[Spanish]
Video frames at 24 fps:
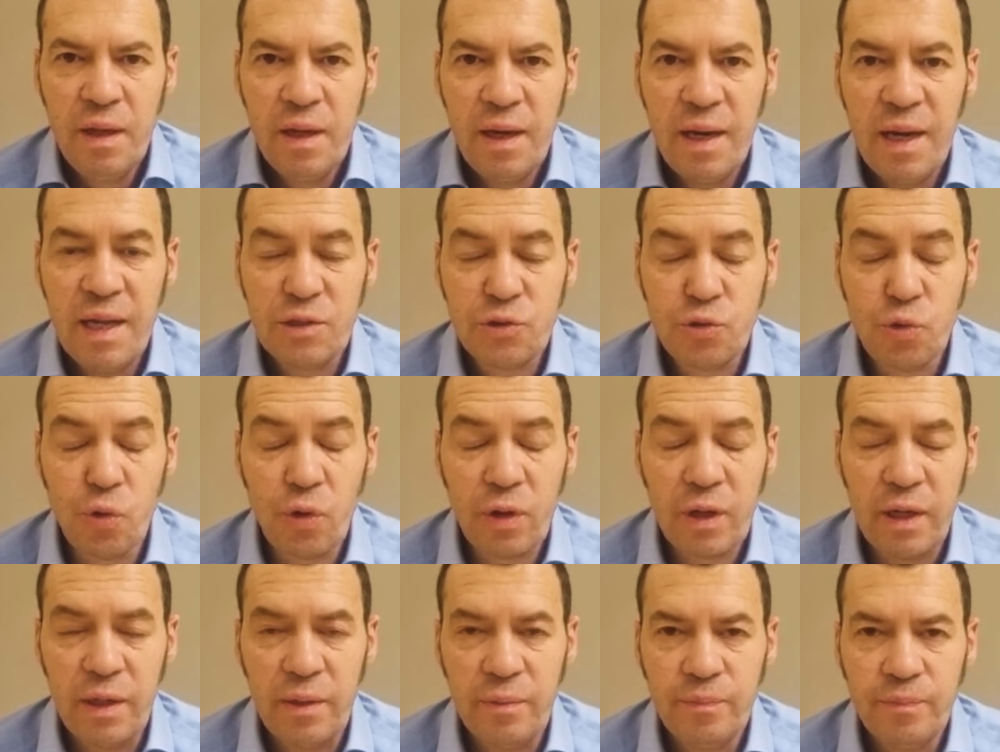Le
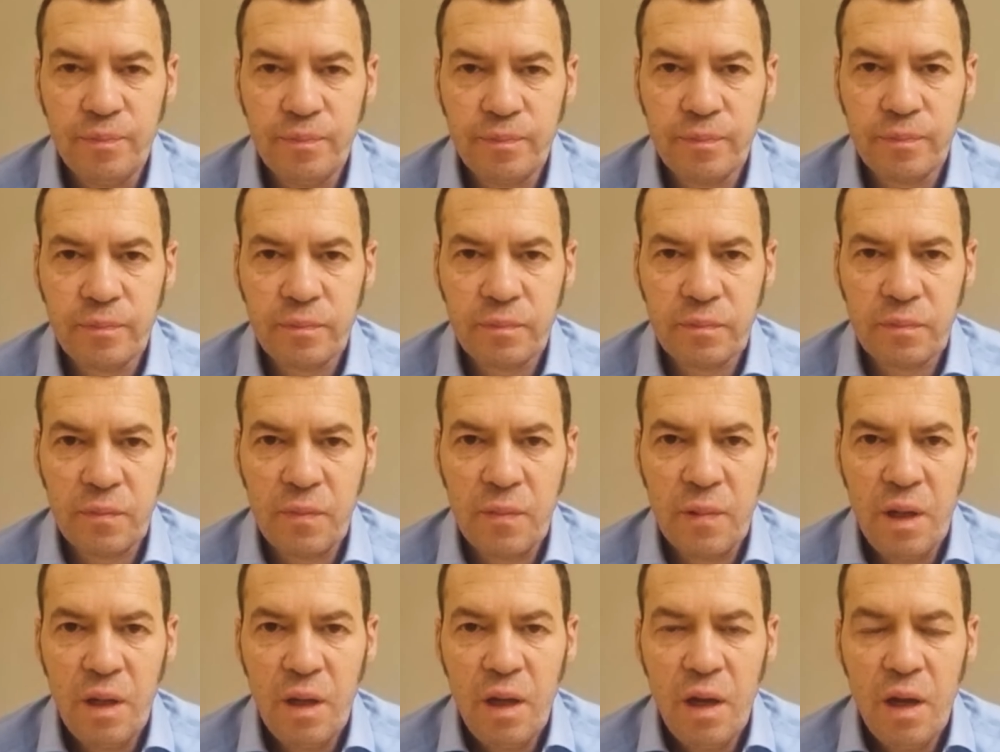surge.
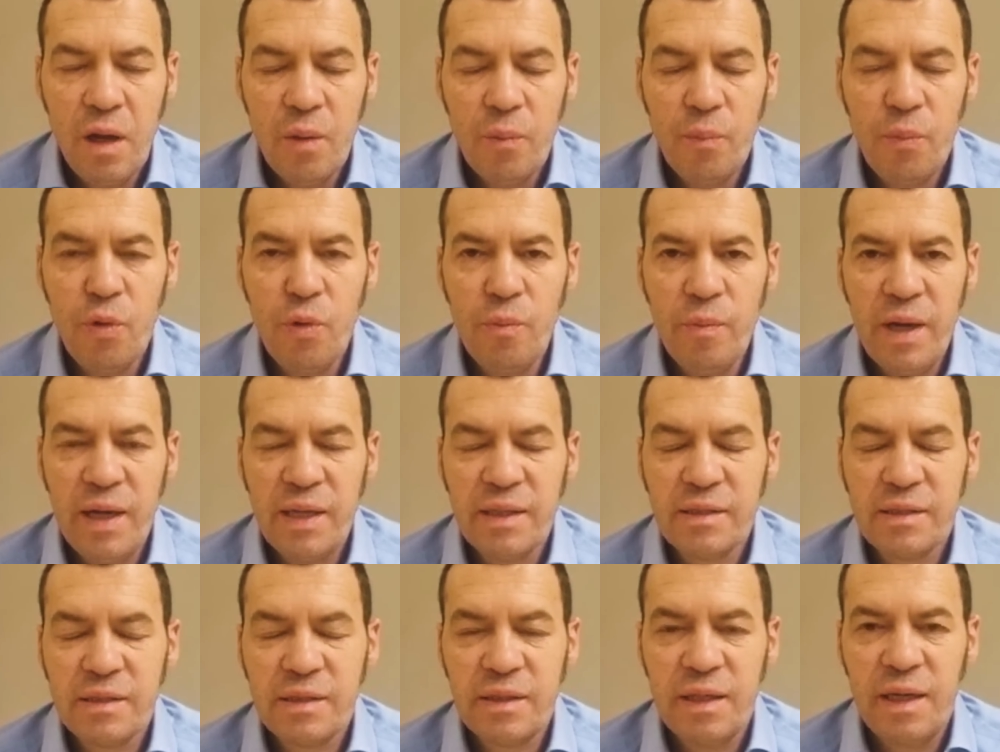
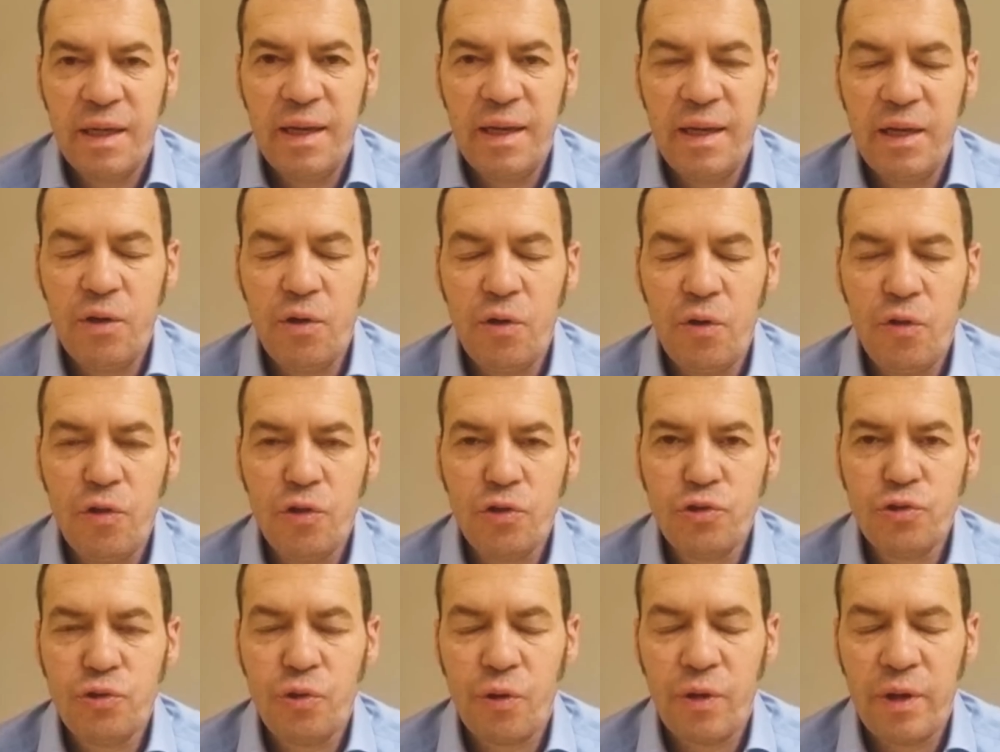Pumas ligó
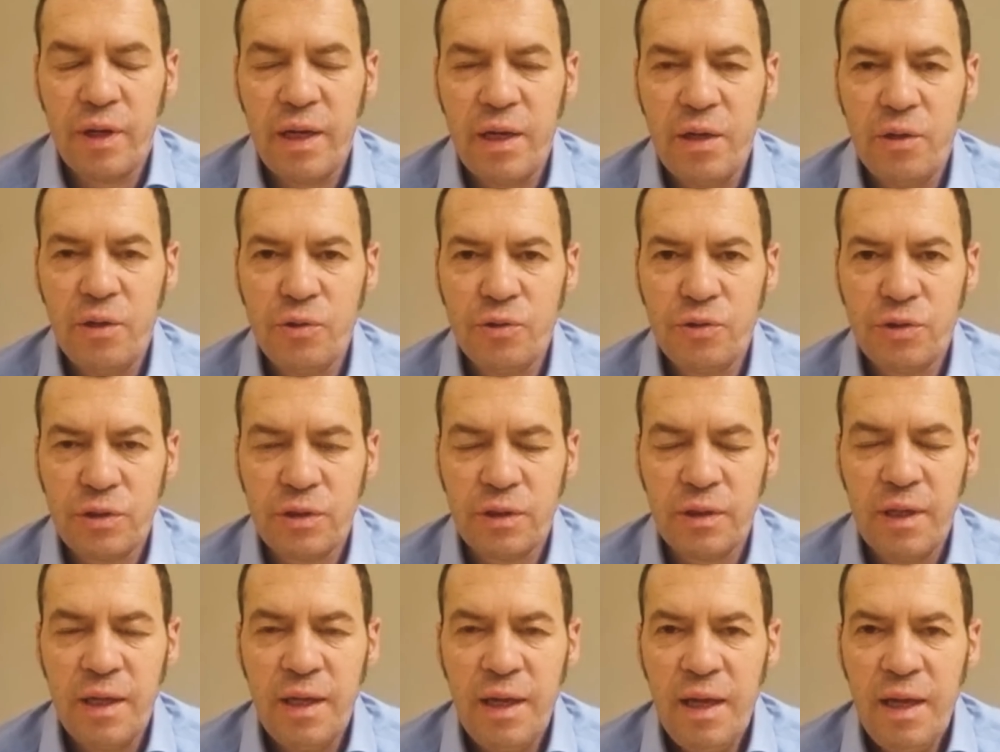dos torneos
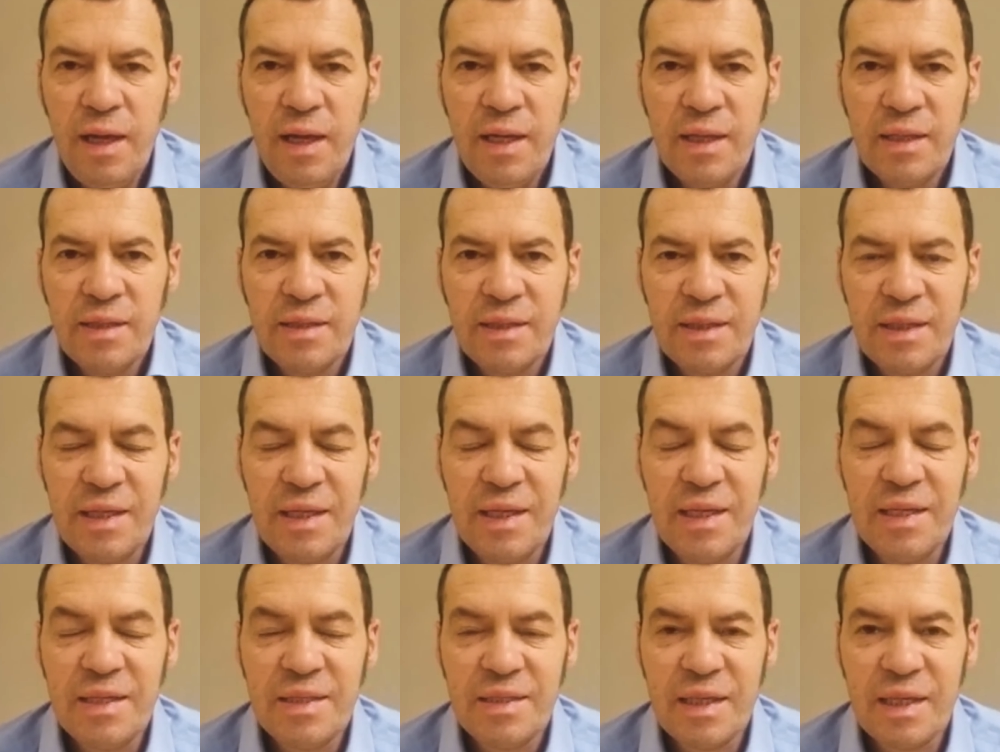
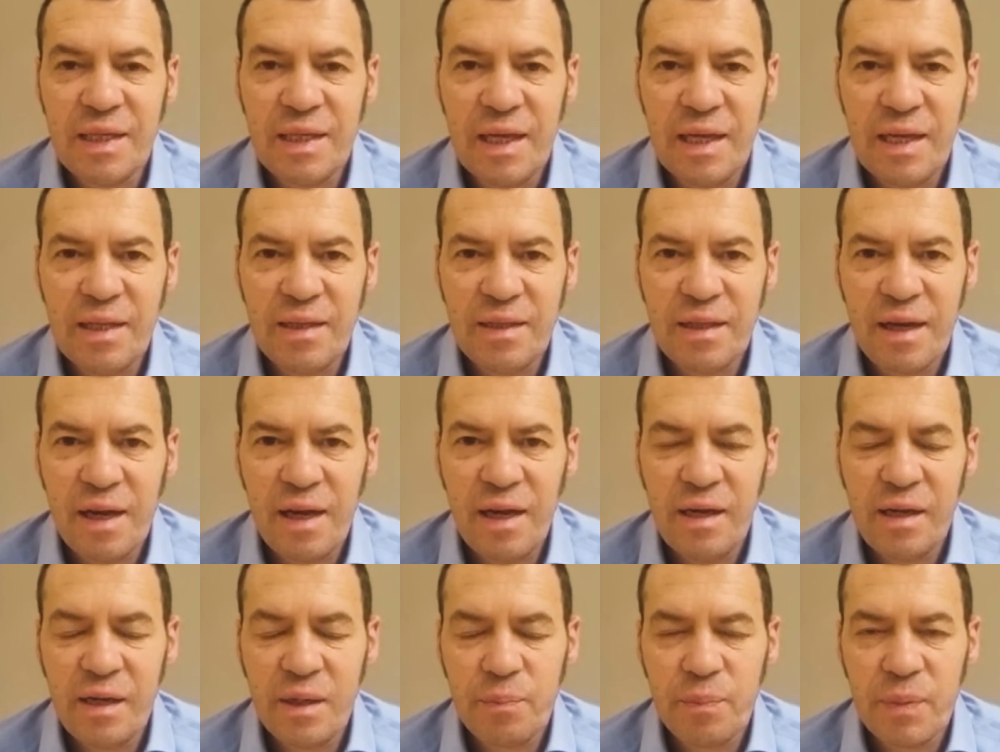sin ni siquiera entrar
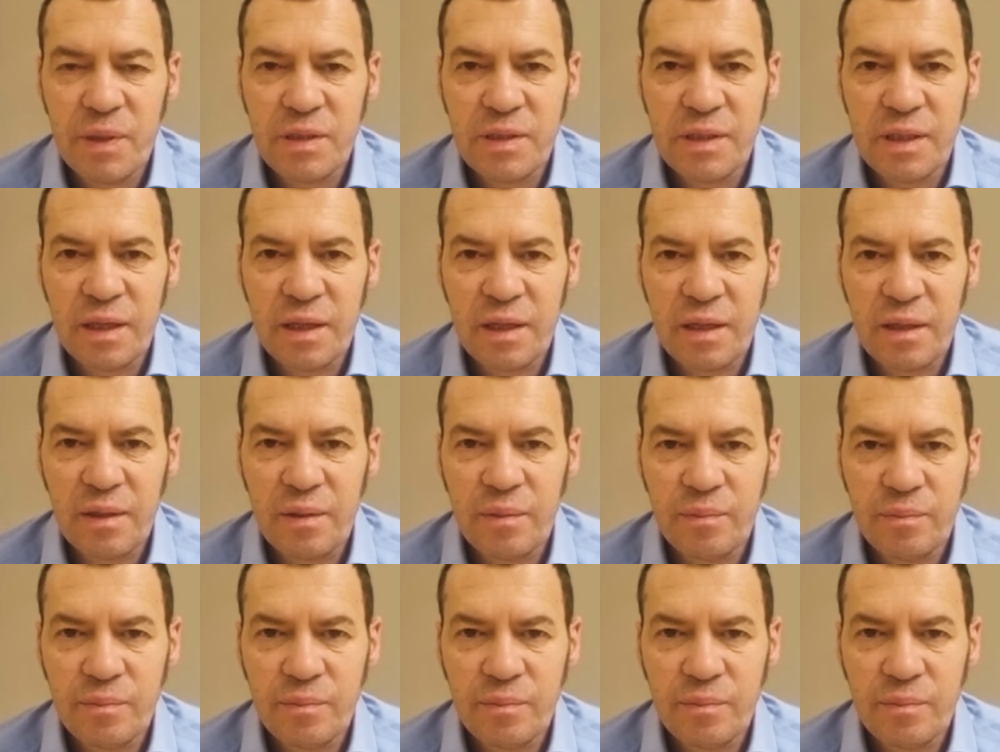al repechaje.